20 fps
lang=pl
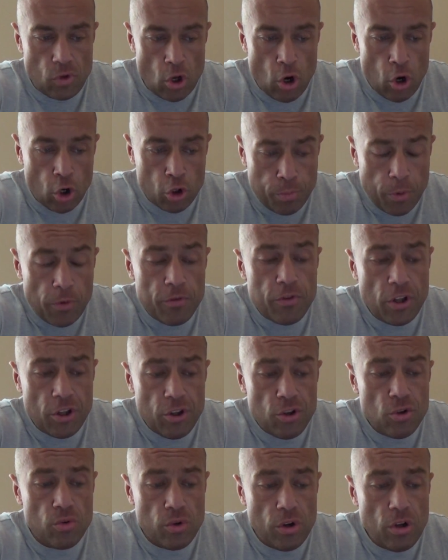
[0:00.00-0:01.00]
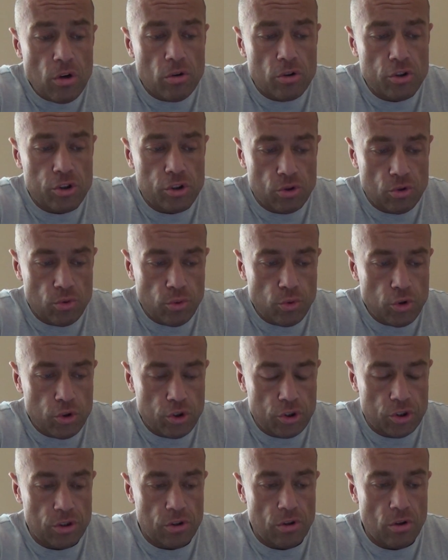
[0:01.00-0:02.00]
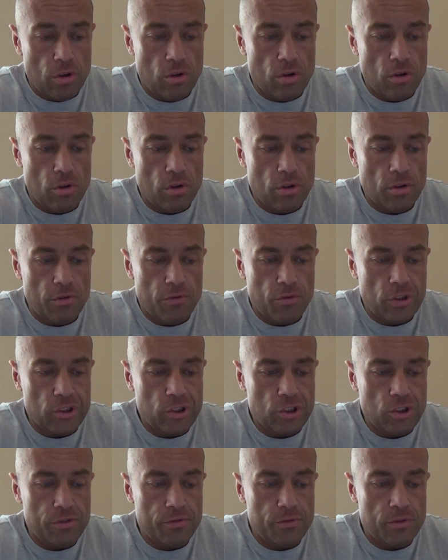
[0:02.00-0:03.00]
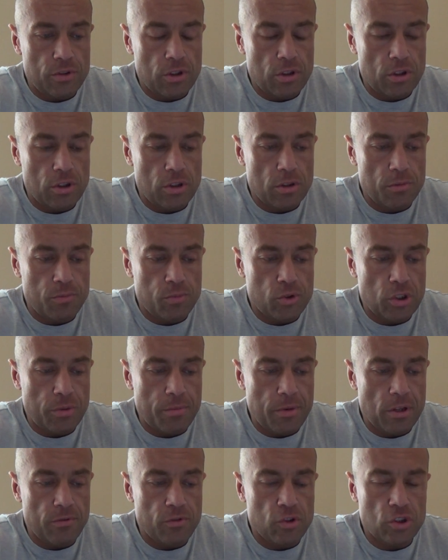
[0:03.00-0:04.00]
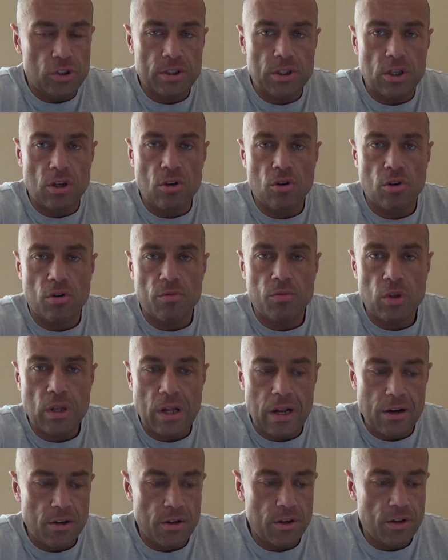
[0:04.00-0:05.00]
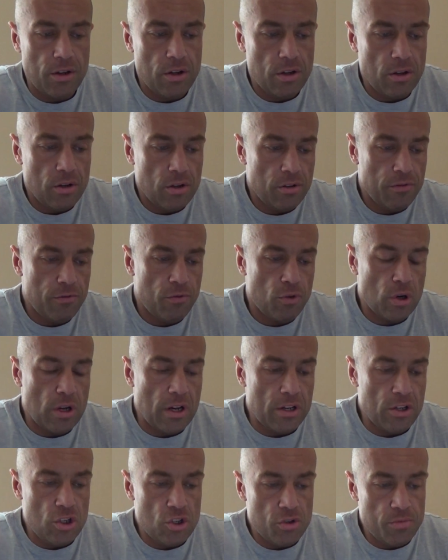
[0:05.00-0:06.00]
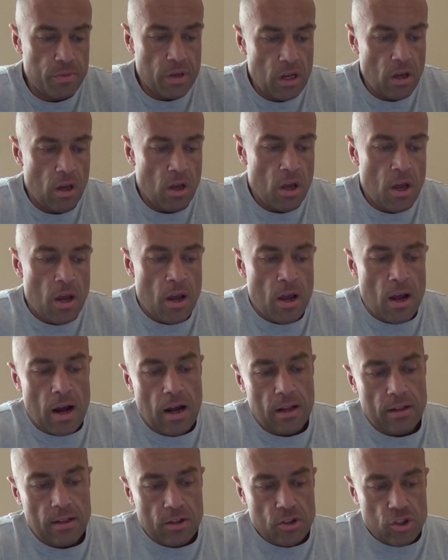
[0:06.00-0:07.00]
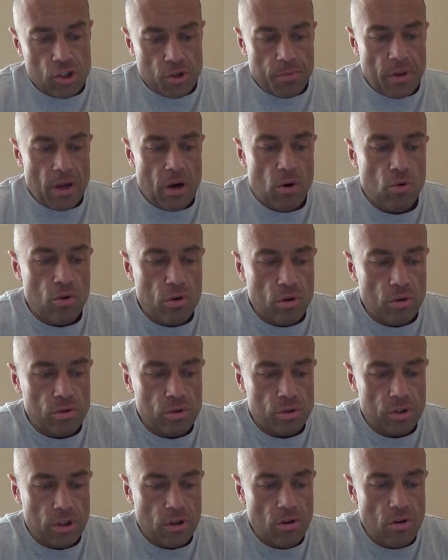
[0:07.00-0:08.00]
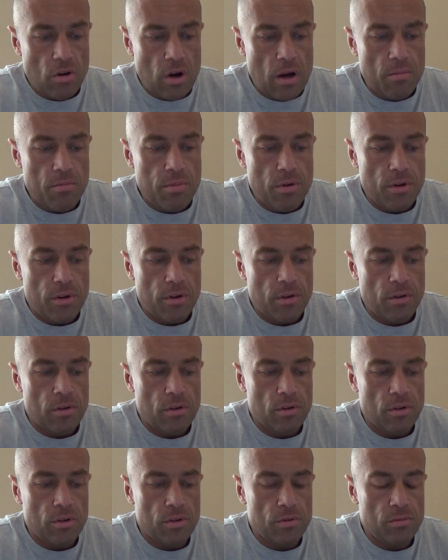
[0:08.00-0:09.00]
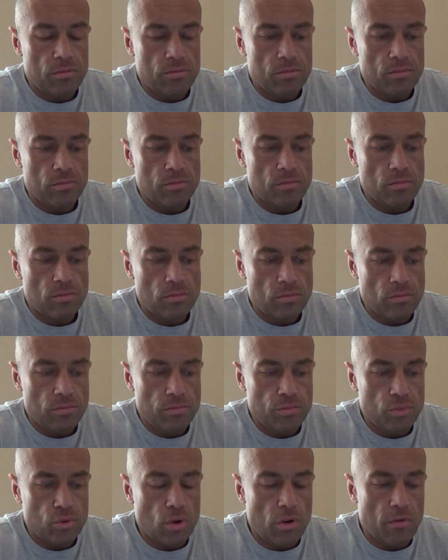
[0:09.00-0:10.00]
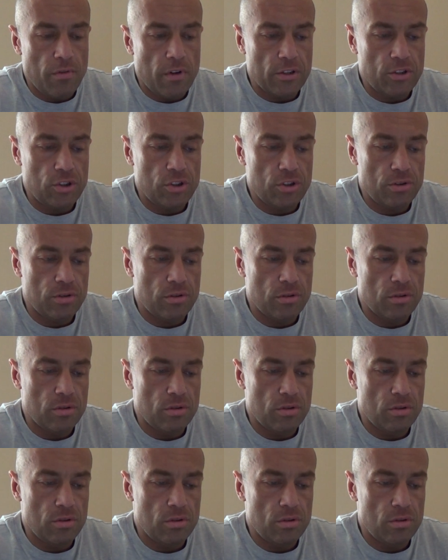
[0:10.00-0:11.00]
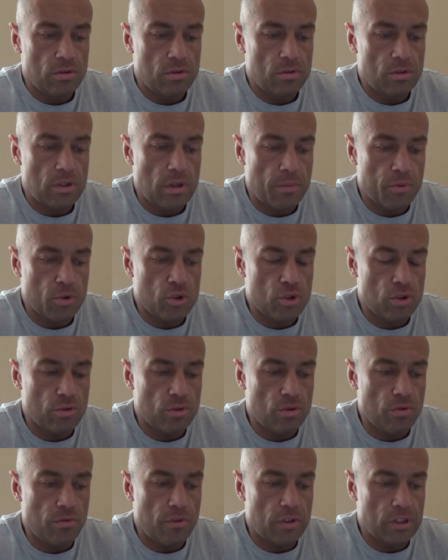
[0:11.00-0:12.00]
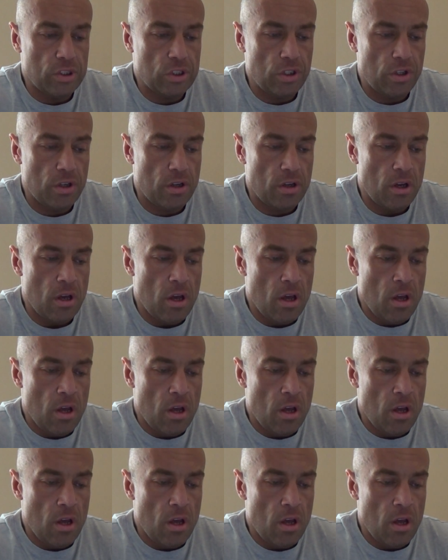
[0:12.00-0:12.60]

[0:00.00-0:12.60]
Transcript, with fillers: odpowiednią ilość tłuszczy do właściwych przemian wszystkich hormonalnych w organizmie, a także białko do tego, aby budować y, na początku właśnie